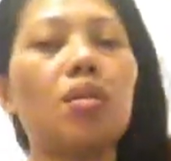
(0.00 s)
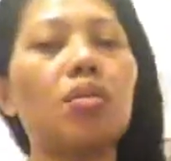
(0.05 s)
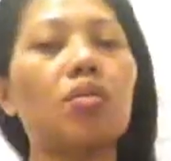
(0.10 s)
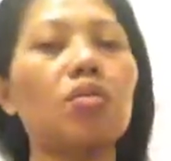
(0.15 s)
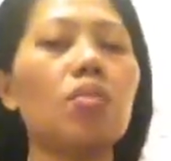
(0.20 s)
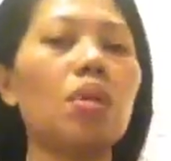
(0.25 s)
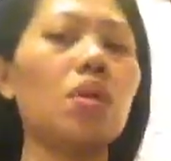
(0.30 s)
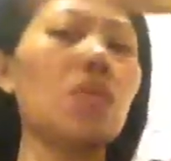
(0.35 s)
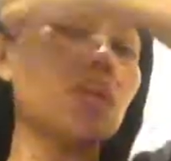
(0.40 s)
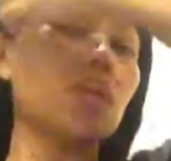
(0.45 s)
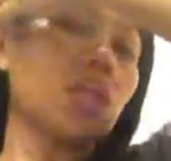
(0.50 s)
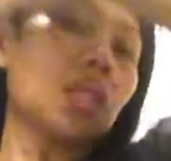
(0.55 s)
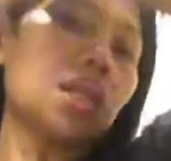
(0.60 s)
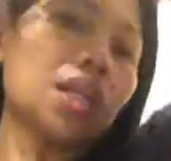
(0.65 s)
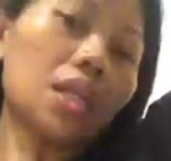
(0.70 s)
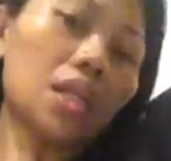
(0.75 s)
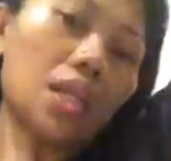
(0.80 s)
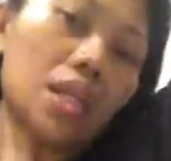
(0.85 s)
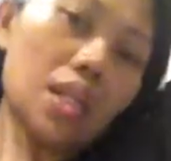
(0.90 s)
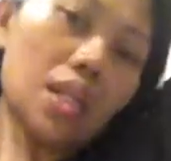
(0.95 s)
So, bawat na
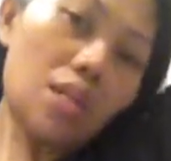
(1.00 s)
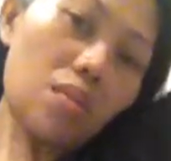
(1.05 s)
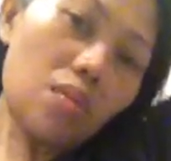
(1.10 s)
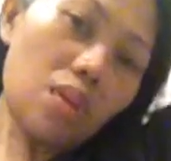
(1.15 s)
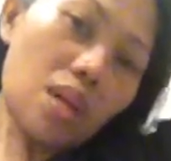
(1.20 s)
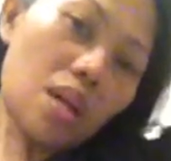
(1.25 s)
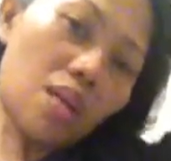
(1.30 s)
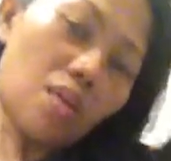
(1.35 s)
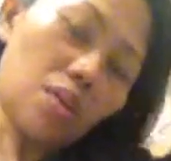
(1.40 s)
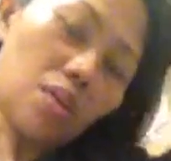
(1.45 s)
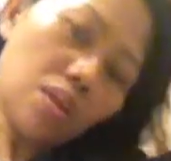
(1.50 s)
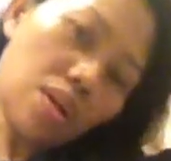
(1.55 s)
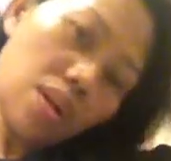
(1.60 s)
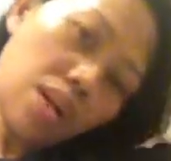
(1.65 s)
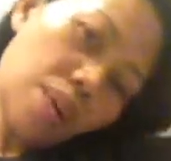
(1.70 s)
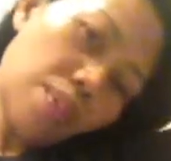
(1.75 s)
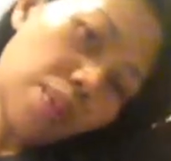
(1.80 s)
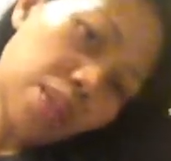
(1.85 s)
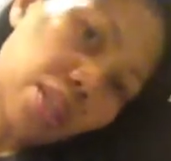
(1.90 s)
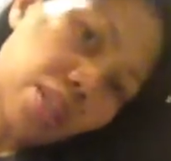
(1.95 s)
yan, hindi lang magawa
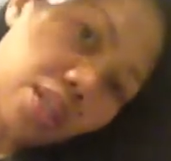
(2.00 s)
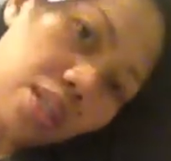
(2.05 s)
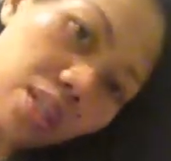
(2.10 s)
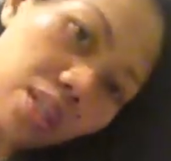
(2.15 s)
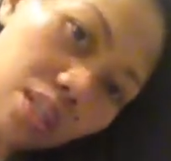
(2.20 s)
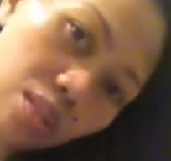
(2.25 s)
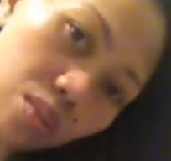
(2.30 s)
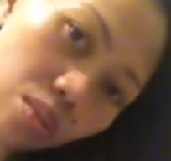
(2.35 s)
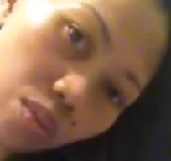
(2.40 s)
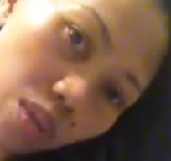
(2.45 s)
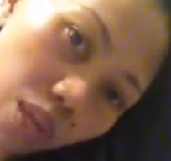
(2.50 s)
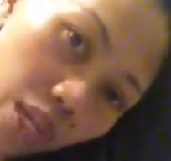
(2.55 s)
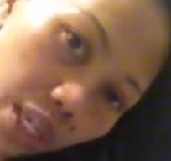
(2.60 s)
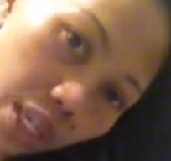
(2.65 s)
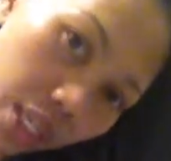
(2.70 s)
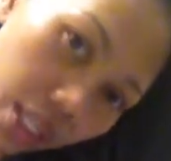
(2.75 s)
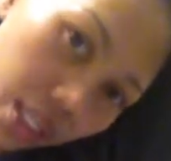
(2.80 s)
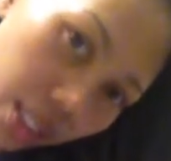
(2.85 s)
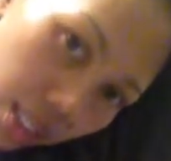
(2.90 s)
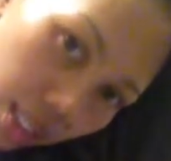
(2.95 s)
gamit ng suklay
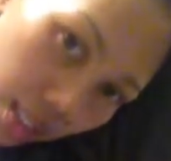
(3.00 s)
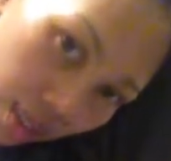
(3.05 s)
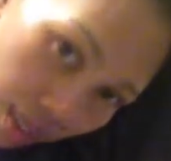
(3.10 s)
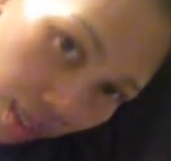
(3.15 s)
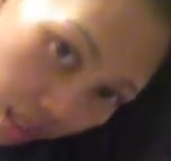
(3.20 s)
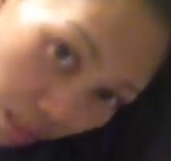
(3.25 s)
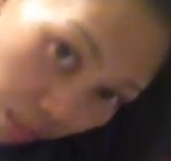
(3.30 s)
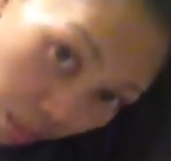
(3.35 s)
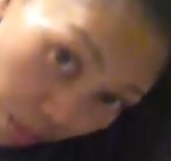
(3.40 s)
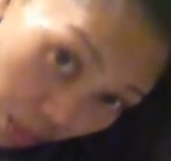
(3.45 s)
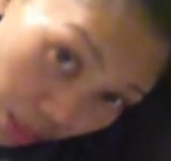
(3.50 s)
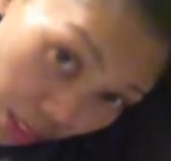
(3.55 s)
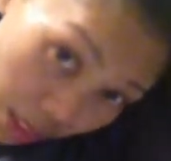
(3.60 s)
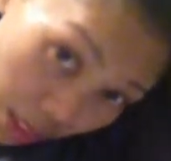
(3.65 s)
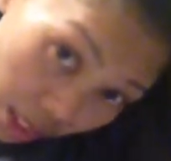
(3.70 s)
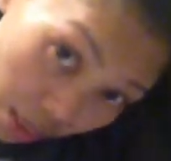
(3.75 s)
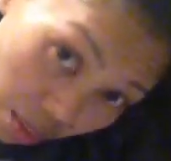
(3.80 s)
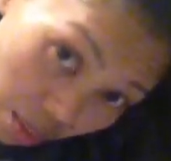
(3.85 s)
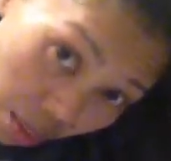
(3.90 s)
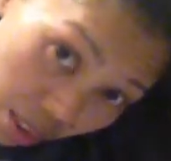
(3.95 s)
kasi
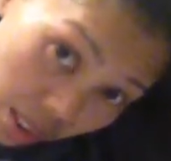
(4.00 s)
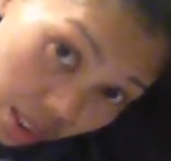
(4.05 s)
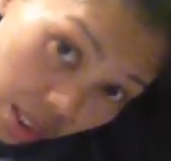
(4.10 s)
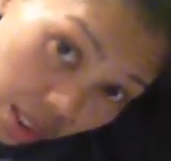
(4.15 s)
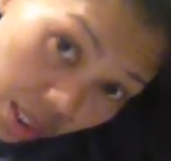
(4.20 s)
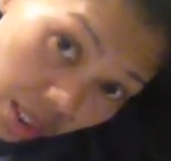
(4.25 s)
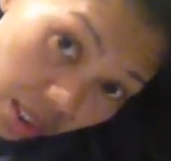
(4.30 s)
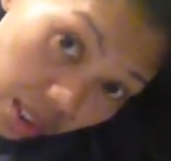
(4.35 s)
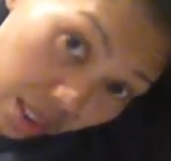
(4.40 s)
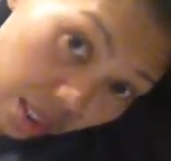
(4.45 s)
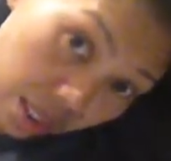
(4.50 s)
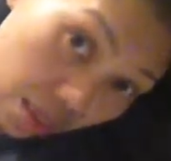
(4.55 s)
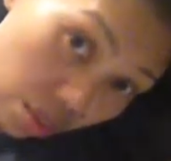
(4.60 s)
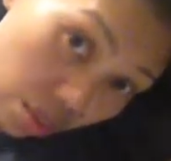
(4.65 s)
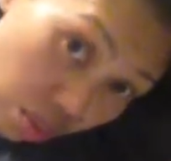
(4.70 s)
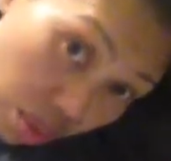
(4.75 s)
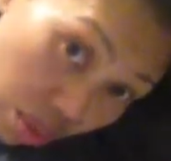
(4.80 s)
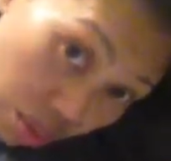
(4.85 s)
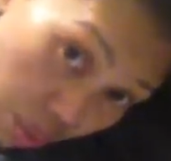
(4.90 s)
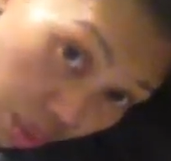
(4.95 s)
nagmamadali ako kasi ayoko
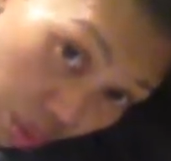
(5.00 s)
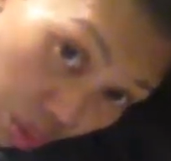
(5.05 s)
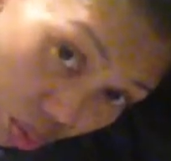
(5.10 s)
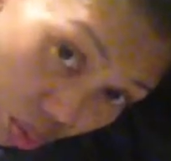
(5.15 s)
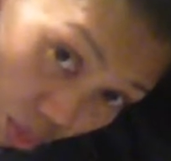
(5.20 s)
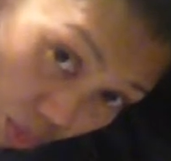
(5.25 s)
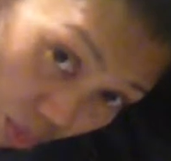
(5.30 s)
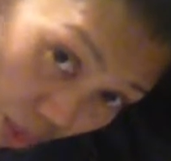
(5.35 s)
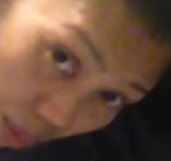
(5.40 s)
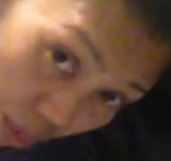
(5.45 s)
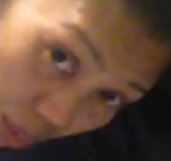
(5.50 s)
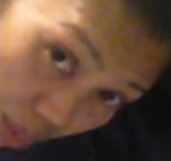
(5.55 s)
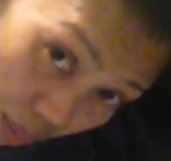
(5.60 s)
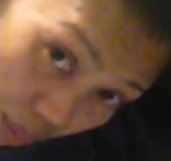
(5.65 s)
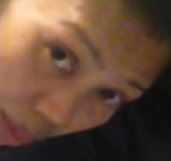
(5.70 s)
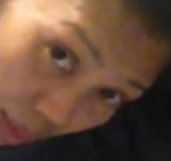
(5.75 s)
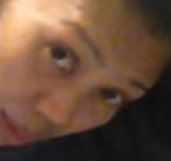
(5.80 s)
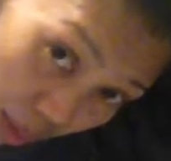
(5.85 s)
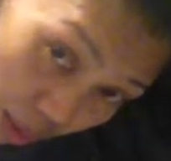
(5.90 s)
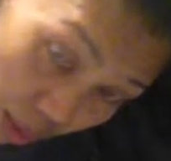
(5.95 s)
na medyo humaba
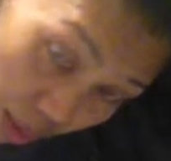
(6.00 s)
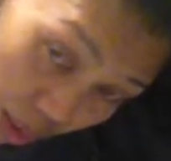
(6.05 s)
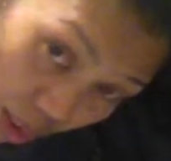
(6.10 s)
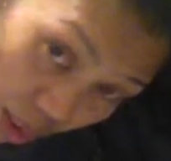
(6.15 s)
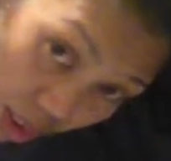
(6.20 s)
pa yung